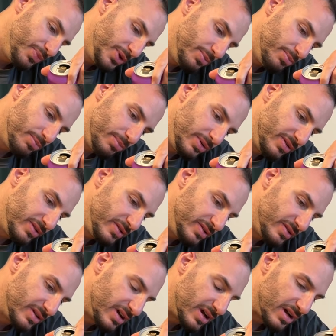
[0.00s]
nehmt ein bisschen
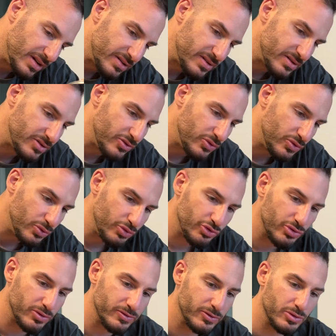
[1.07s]
diese krassen
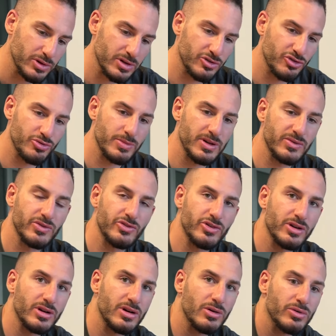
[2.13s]
Süßstoffe oder
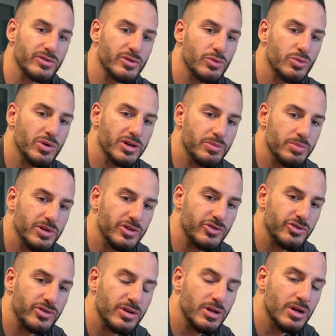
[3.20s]
Geschmacksverstärker raus. White
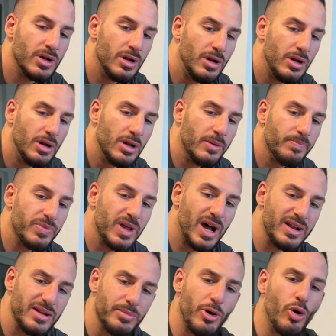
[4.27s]
Peach.
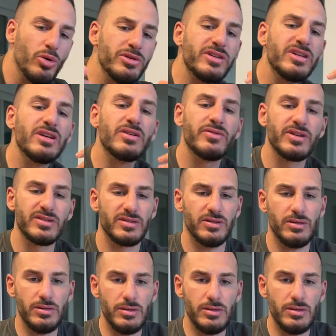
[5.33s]
Hat aber auch einen Ticken was